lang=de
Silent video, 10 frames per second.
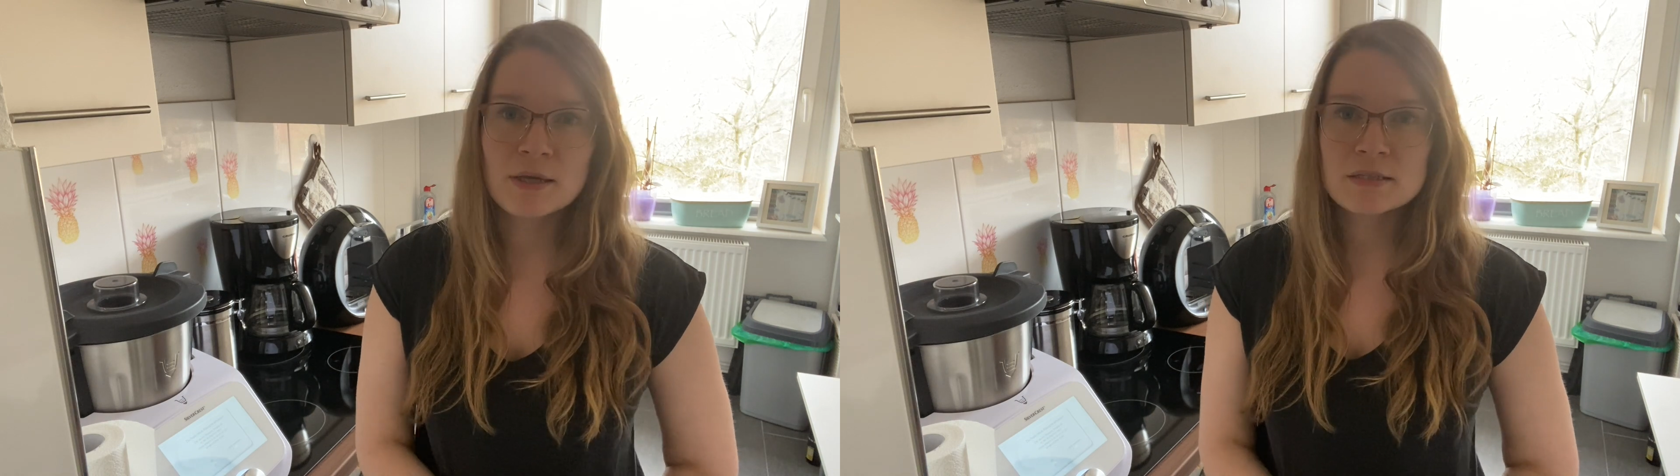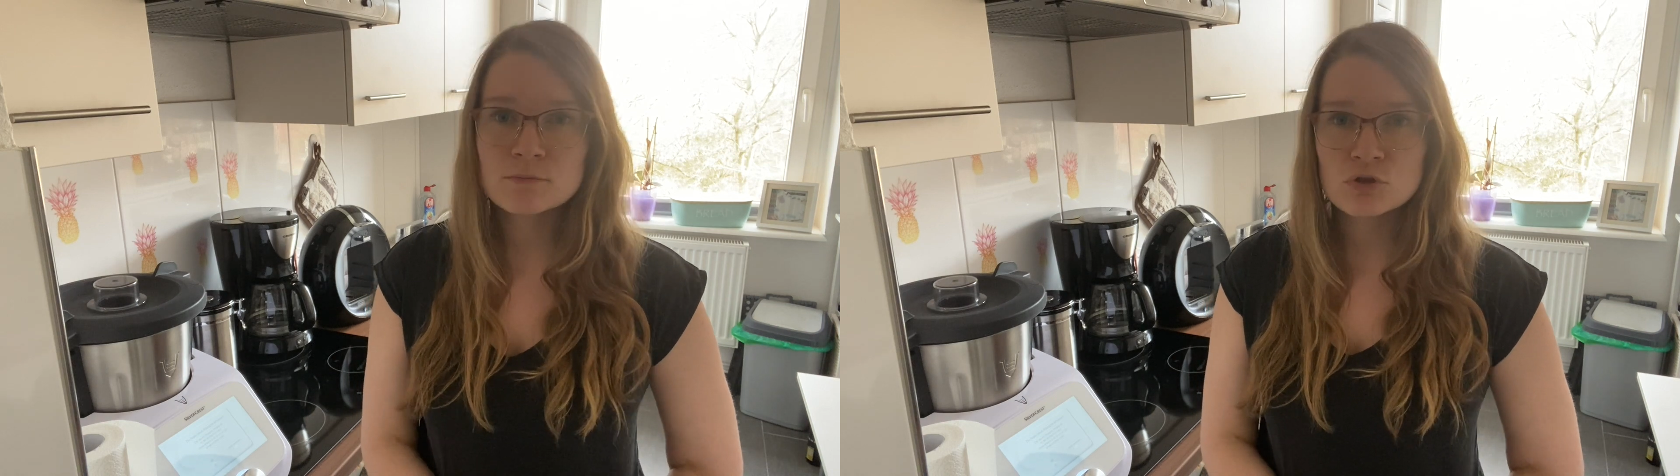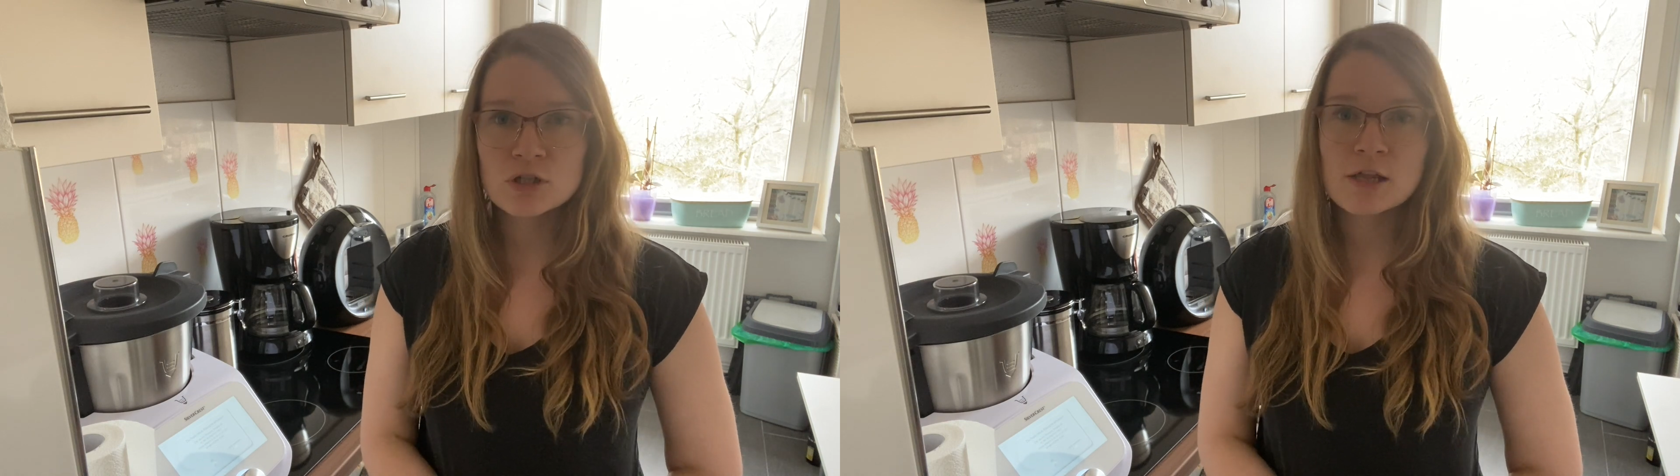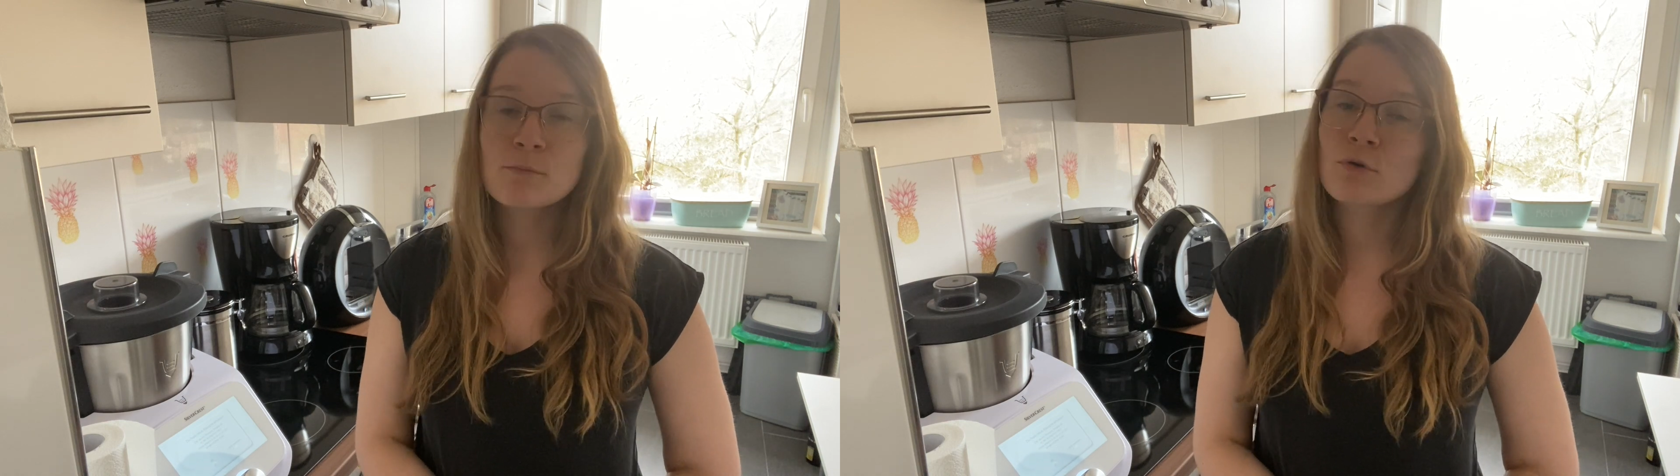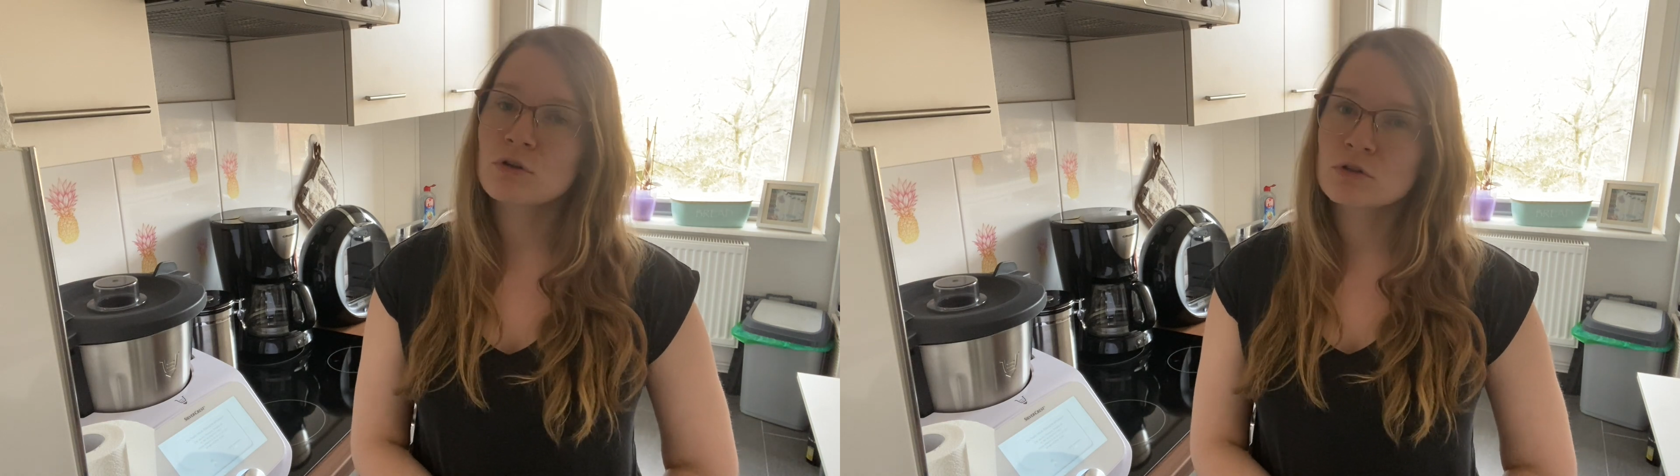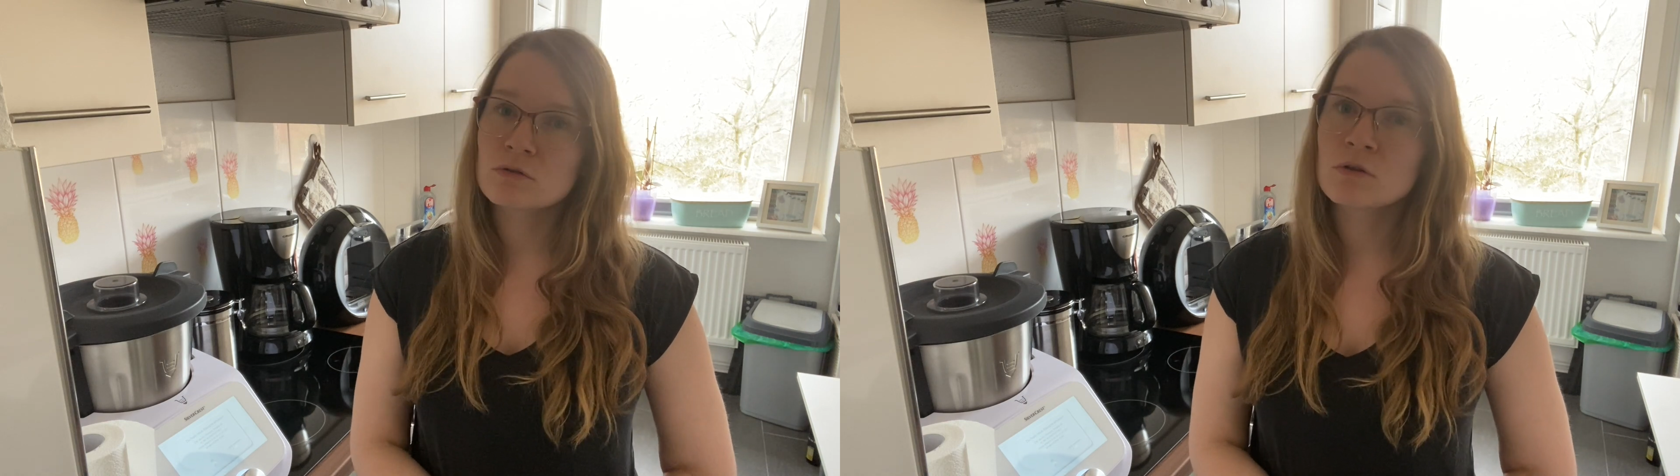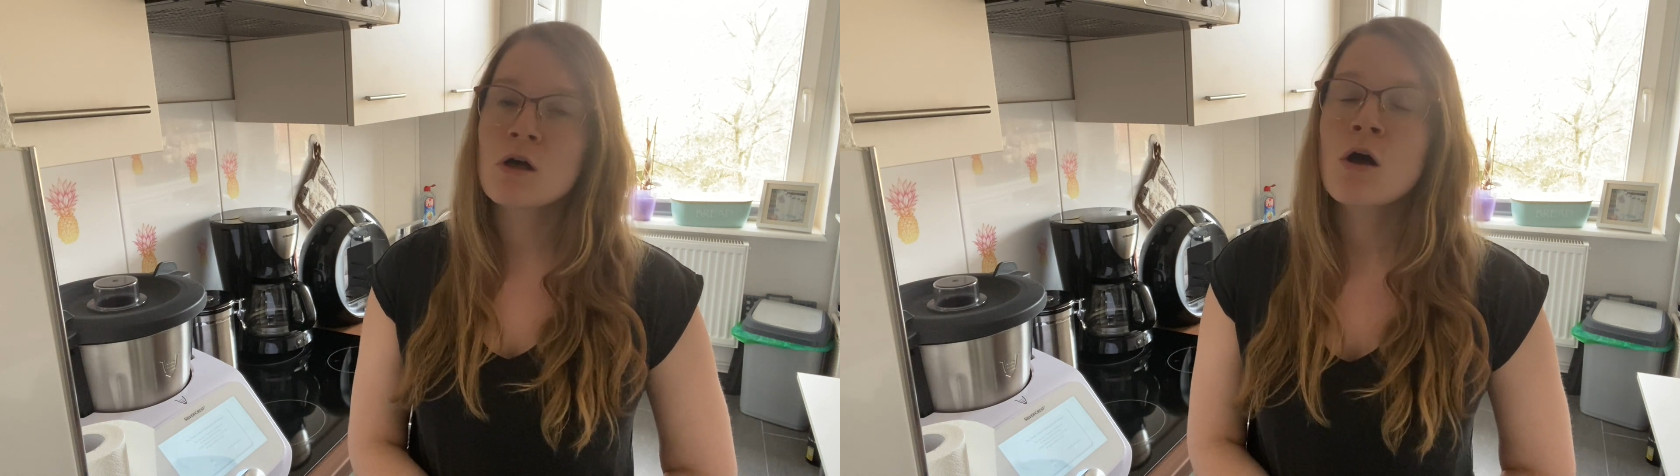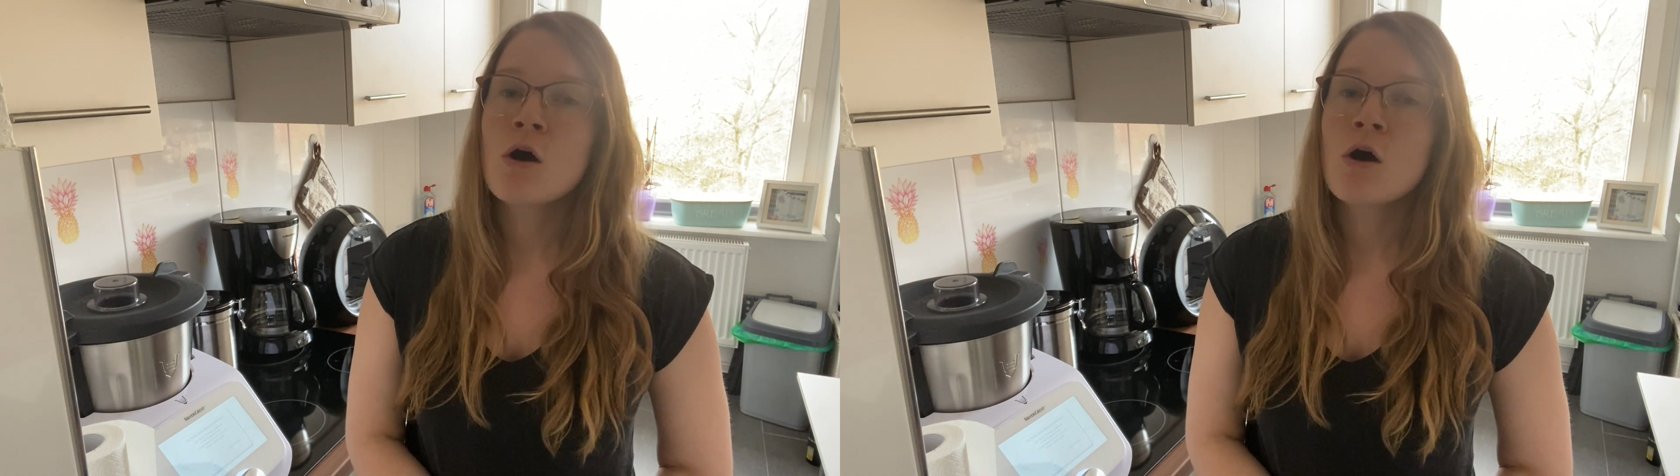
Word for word: Essen bestellen möchten.